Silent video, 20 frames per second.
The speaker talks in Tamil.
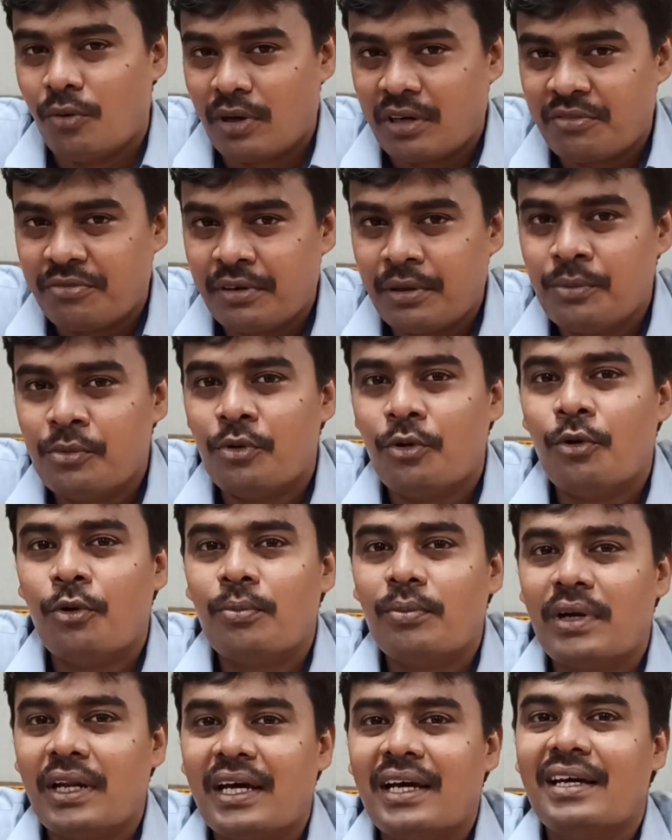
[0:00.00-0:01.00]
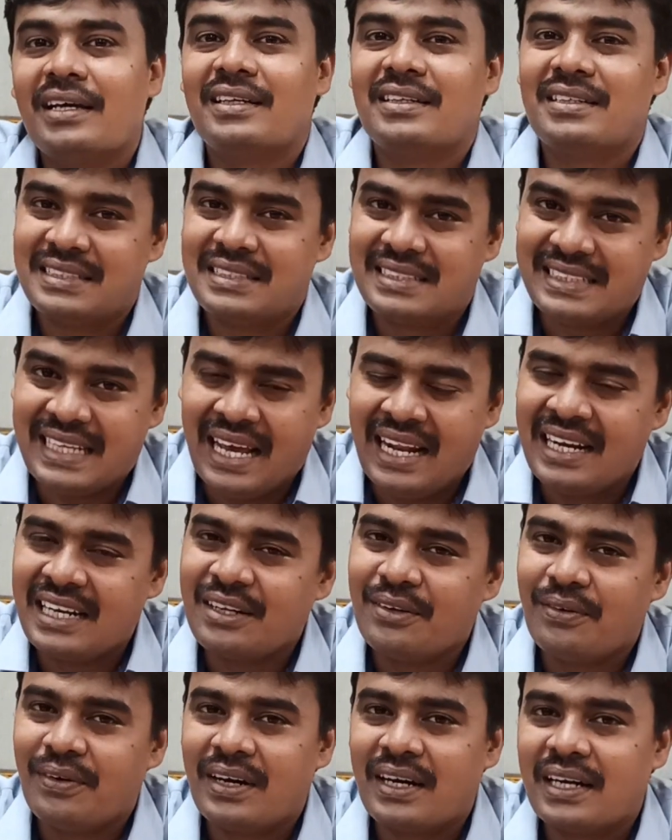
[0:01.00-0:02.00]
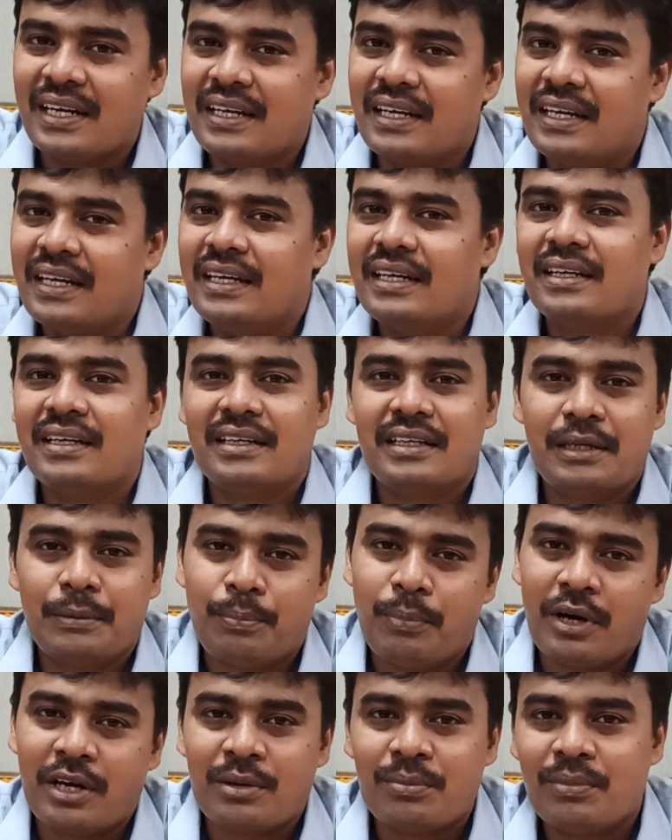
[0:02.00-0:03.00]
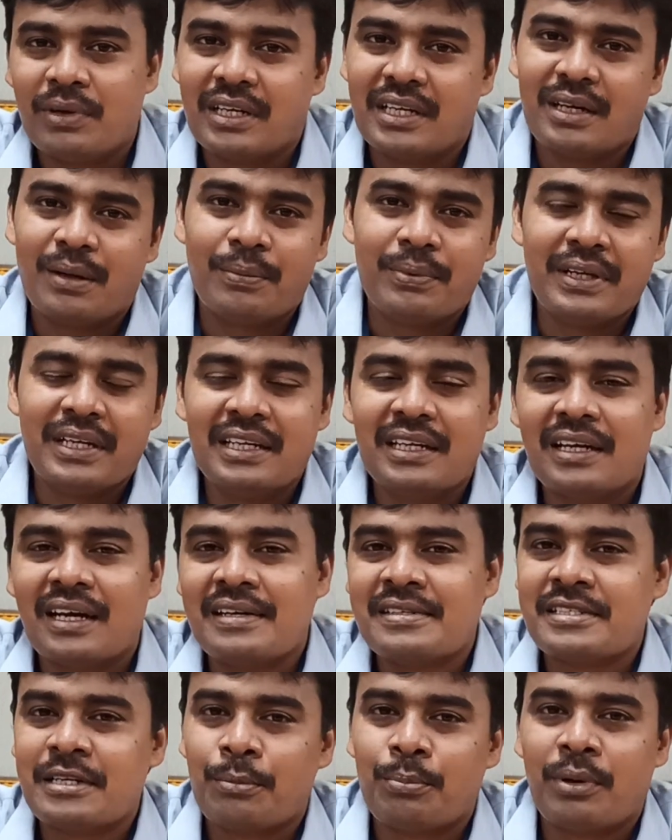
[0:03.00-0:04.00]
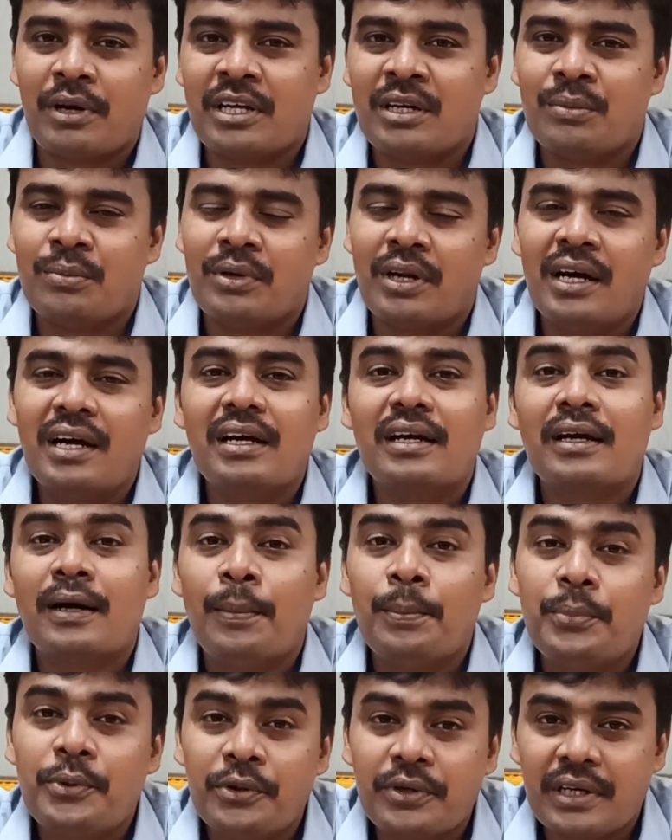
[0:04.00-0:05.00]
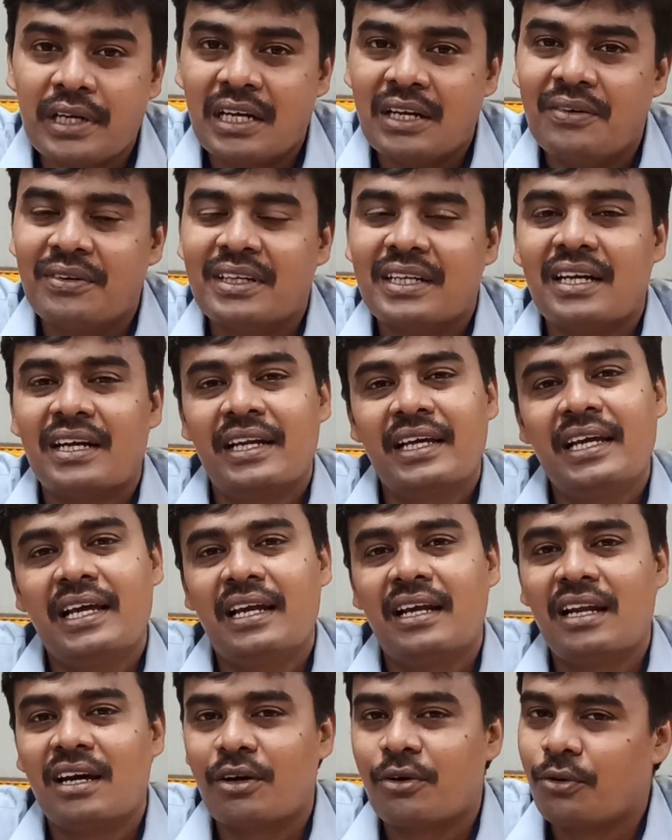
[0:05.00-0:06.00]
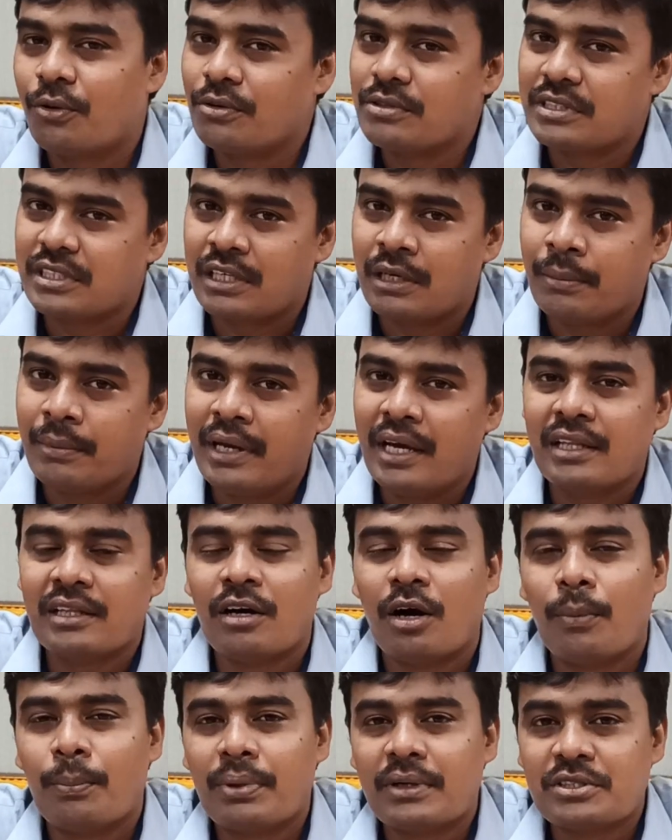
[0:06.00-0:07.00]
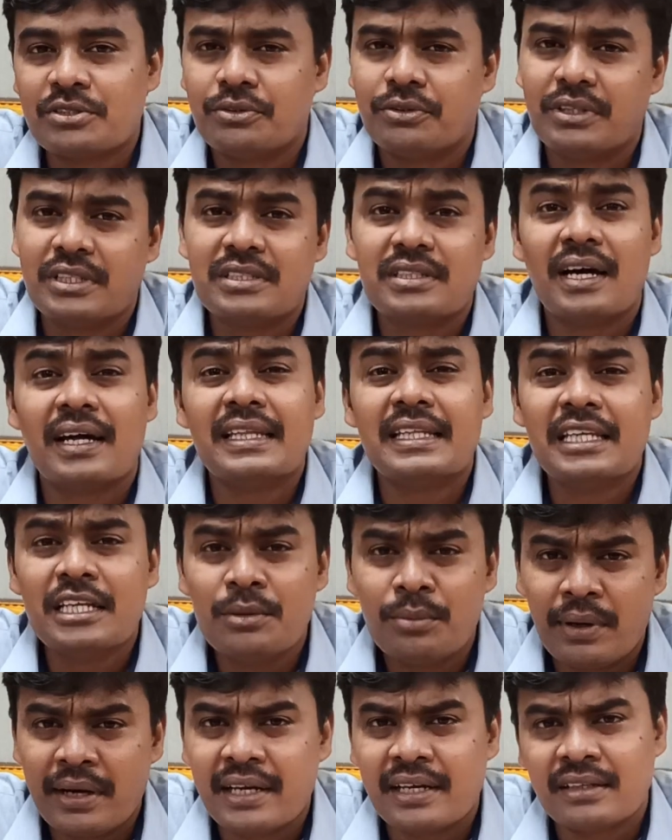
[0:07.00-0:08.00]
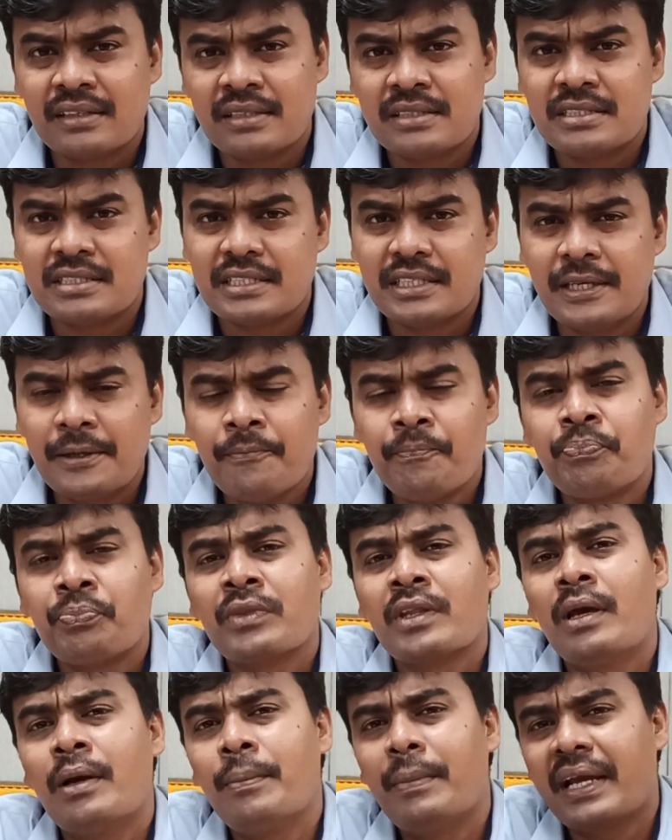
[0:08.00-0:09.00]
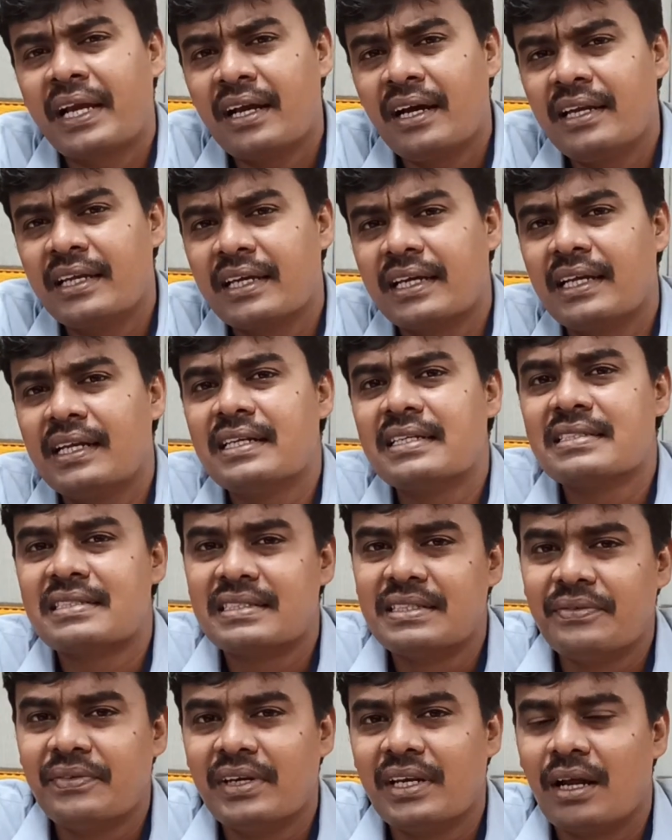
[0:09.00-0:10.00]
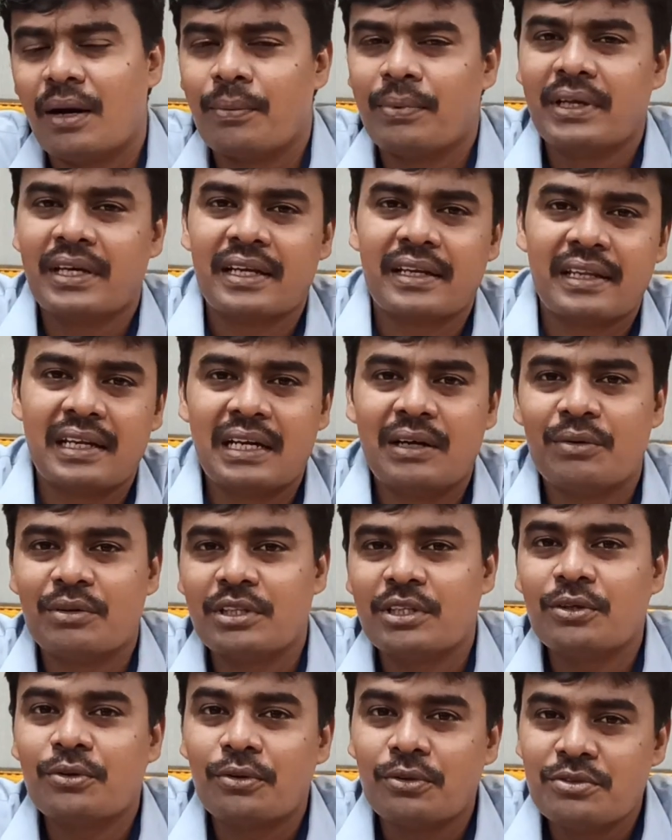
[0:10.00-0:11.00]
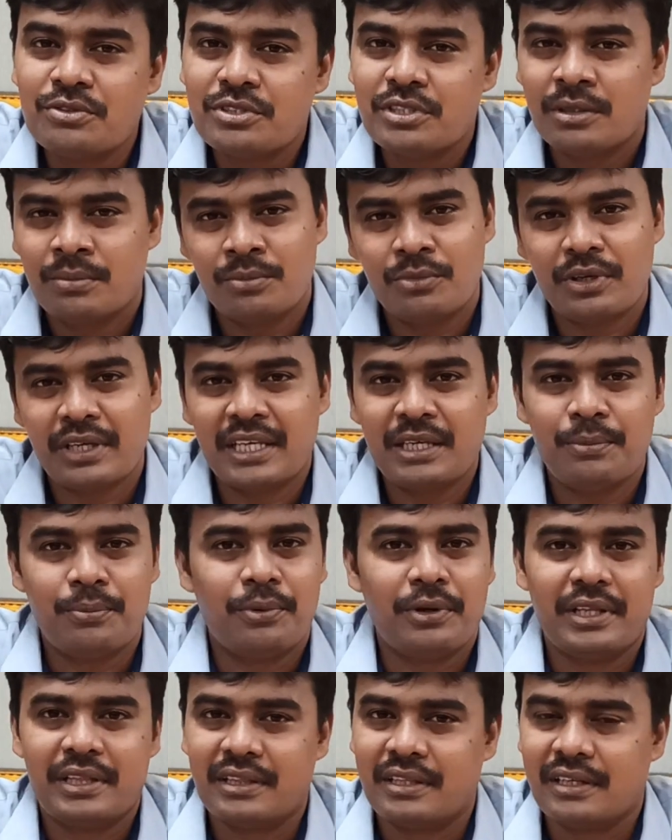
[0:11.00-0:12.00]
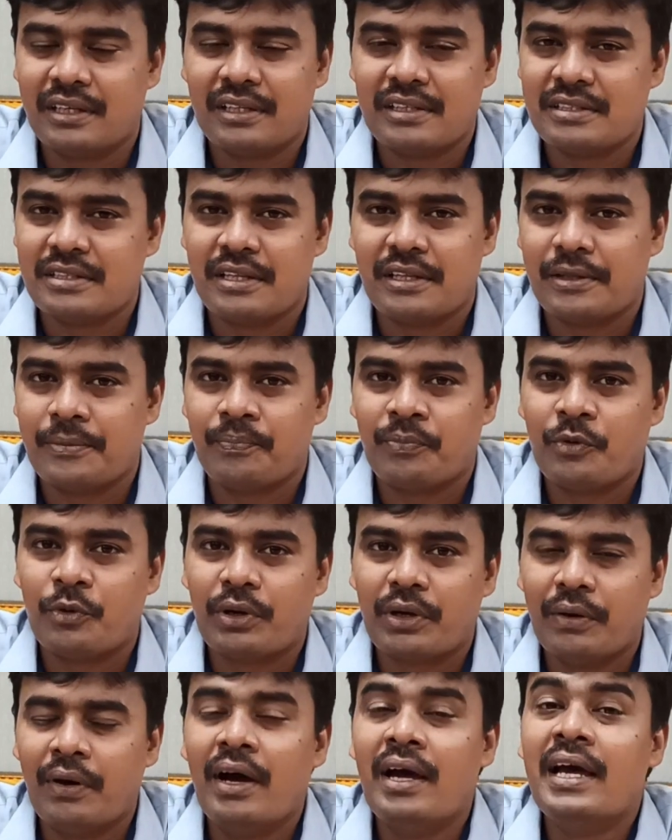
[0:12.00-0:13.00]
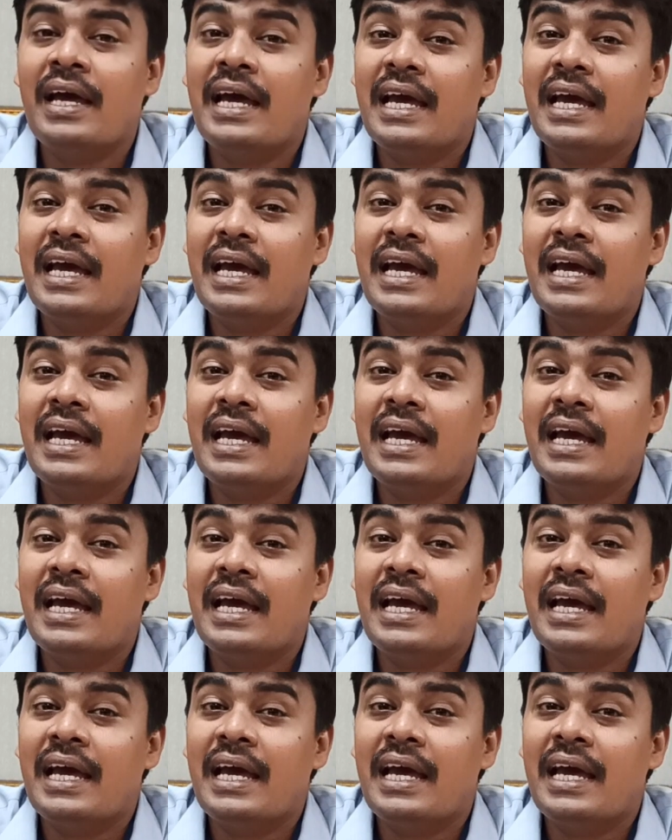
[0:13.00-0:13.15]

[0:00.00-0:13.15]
ஒர்க் ஃப்ரம் ஹோமில் சேல்ரி வாங்கின டிபார்ட்மெண்ட் அப்படின்னு கன்சிடர் பண்ணோம்னா கம்ப்யூட்டர் லெவன்ட்டான எல்லா கோர்ஸுக்குமே அந்த ஆப்பர்ச்சுனிட்டிஸ் அதிகமாக இருந்துச்சு மெக்கானிக்கல் சிவில் அப்படிங்கிறதெல்லாம் வந்து கொஞ்சம் முடங்கி போயிட்டு இருந்தது ஓகே